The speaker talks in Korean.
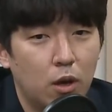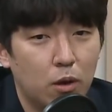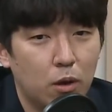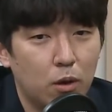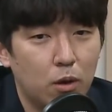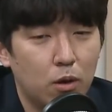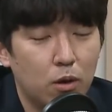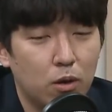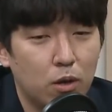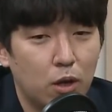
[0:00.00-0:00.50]

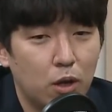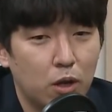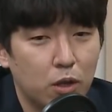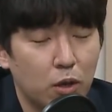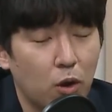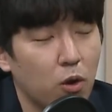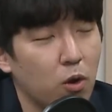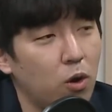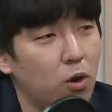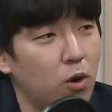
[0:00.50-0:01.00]
어
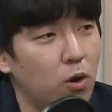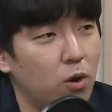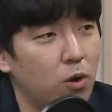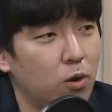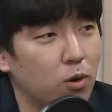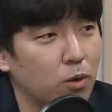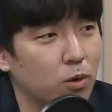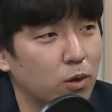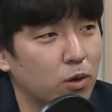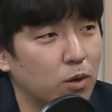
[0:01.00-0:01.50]

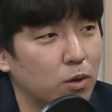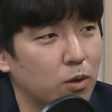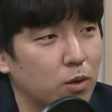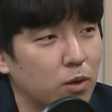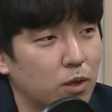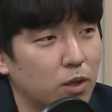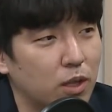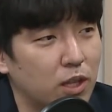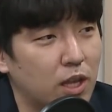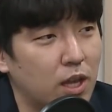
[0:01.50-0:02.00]
영어
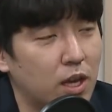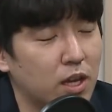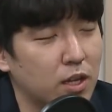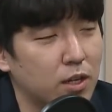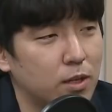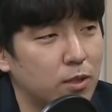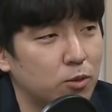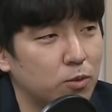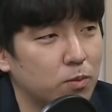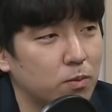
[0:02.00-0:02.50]

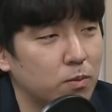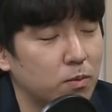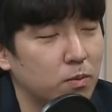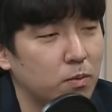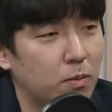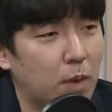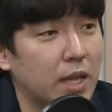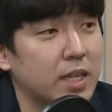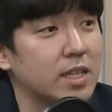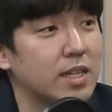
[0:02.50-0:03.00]
이야기를 좀
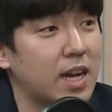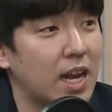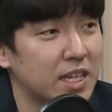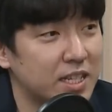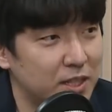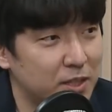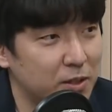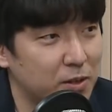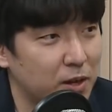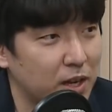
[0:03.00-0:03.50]
많이들
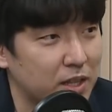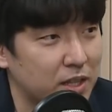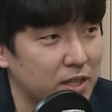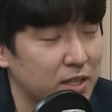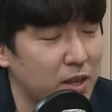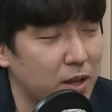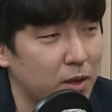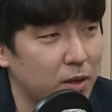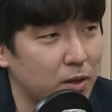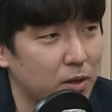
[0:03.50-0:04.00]
하시는 것
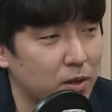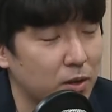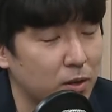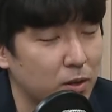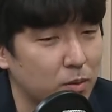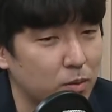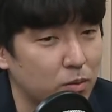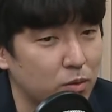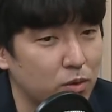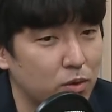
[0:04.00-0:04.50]
같아요. 음, 음,
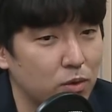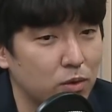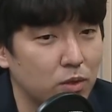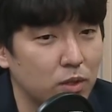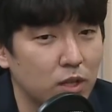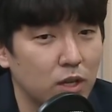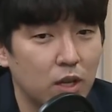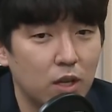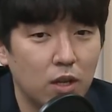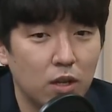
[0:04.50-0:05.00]
음, 물론 네.